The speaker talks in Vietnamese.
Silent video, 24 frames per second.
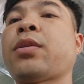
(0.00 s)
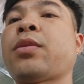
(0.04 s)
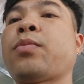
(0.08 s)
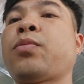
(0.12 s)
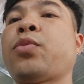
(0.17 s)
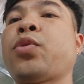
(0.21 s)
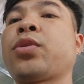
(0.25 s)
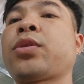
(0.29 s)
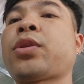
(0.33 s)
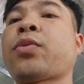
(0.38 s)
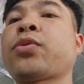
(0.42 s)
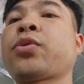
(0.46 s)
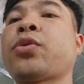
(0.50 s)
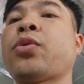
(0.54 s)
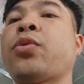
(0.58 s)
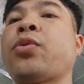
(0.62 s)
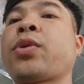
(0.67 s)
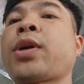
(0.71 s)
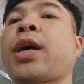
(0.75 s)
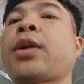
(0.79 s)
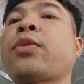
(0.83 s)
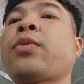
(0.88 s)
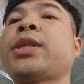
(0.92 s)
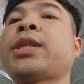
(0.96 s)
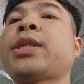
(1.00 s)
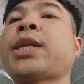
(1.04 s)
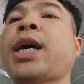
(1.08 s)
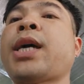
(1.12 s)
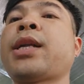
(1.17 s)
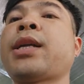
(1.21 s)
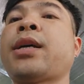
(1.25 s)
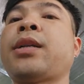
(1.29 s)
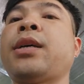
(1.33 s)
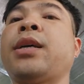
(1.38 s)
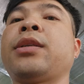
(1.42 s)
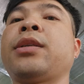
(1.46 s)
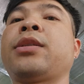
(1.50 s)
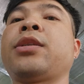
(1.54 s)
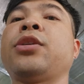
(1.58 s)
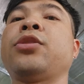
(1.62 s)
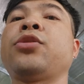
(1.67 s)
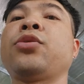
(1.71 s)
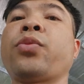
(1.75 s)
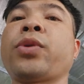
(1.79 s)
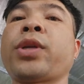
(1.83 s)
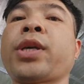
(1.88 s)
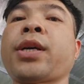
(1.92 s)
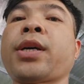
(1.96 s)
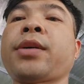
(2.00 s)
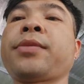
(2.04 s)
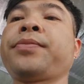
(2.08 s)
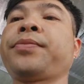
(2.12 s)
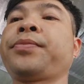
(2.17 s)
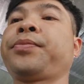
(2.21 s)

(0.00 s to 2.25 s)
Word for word: một trong số các loại chai này để sử dụng nhé.